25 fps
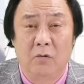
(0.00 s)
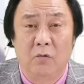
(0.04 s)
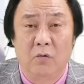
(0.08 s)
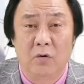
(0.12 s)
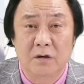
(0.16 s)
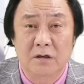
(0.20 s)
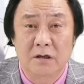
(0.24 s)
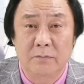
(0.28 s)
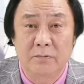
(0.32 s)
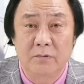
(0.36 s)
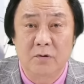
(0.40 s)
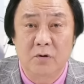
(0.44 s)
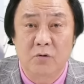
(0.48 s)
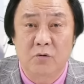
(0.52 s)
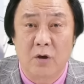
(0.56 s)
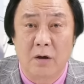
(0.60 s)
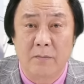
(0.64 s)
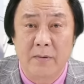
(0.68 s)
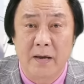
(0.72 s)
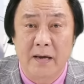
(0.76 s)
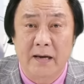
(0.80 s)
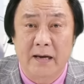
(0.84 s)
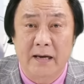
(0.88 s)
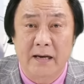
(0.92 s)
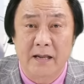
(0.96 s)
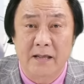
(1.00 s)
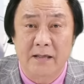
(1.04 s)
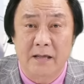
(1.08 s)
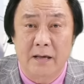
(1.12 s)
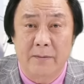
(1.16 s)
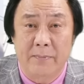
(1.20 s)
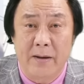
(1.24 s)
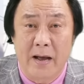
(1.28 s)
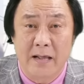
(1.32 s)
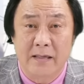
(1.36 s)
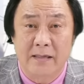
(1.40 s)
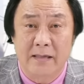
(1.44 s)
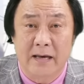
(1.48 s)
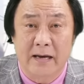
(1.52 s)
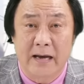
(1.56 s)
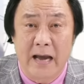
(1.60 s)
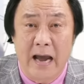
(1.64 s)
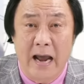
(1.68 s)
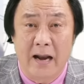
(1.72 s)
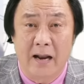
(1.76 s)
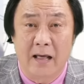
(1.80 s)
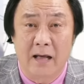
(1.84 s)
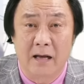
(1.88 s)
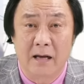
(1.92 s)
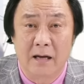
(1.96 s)
我是不是全面给你解盘解
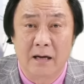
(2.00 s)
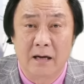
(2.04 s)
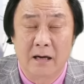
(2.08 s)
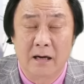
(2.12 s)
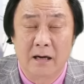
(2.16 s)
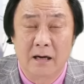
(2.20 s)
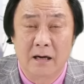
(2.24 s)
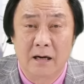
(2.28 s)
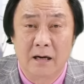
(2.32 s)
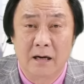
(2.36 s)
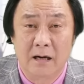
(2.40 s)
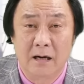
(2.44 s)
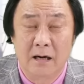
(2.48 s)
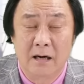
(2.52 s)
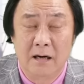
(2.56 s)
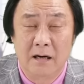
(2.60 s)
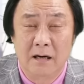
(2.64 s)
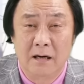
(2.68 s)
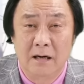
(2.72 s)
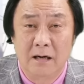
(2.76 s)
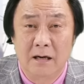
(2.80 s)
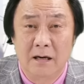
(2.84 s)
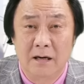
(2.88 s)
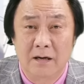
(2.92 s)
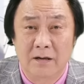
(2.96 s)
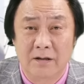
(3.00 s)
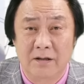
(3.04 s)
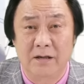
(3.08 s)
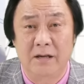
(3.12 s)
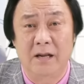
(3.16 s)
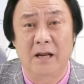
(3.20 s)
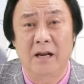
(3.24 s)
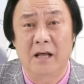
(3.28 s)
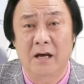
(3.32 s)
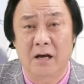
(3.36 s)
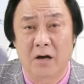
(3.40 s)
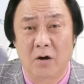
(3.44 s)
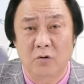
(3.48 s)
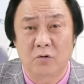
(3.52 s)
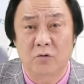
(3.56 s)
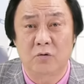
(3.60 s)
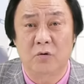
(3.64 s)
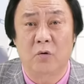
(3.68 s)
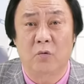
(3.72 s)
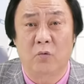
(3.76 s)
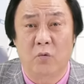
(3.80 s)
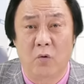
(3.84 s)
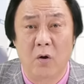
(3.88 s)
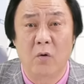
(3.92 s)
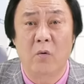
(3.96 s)
开了？今天他告
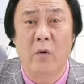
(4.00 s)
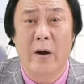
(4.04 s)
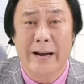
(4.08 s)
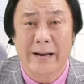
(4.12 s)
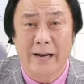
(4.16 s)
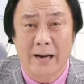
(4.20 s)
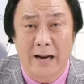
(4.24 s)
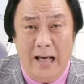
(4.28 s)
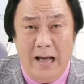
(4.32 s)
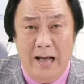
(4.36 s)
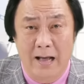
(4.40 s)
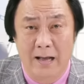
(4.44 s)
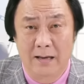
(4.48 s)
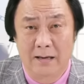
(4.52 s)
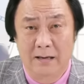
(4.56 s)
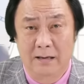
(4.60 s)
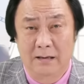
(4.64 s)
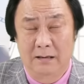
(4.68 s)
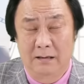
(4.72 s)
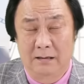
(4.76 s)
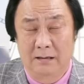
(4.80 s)
诉你回完了啦。